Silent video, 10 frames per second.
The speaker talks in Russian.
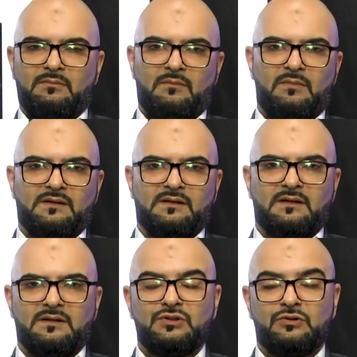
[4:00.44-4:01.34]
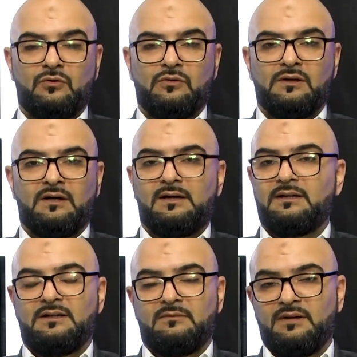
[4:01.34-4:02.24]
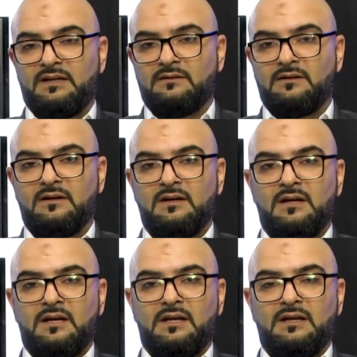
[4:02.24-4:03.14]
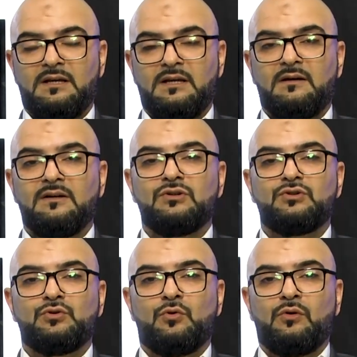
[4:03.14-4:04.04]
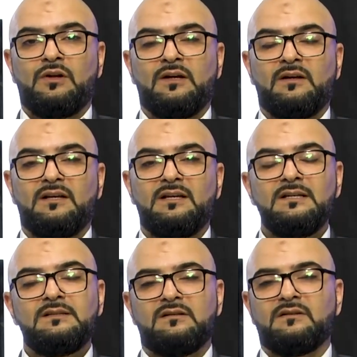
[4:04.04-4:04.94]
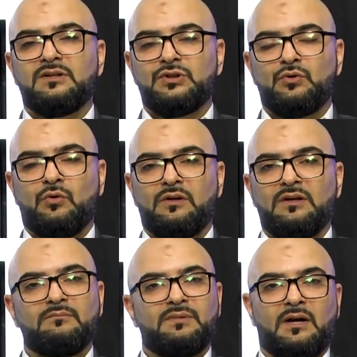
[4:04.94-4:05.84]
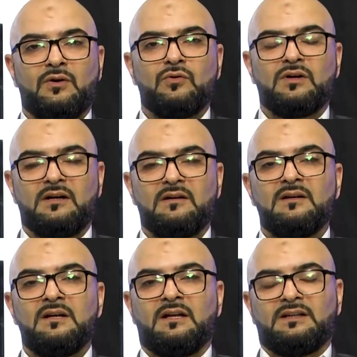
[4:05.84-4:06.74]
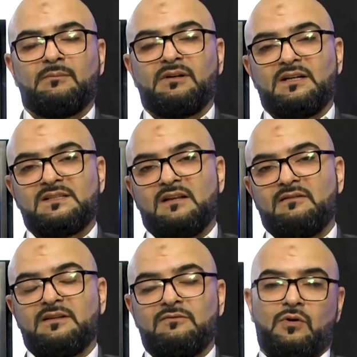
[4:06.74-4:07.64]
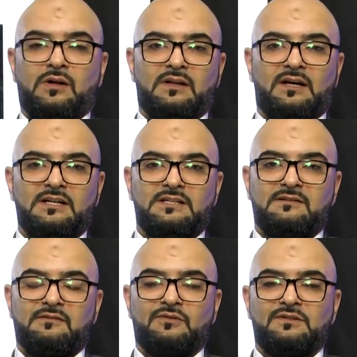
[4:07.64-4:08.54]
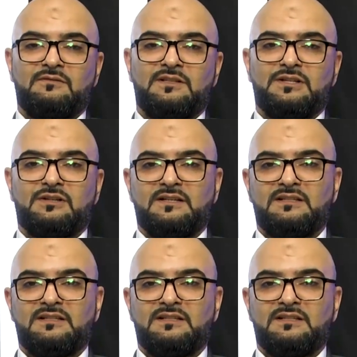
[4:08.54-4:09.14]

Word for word: имамата, школы Ахляльбейт и школы, истинной школы пророка – да благословит его Аллах и его святейшее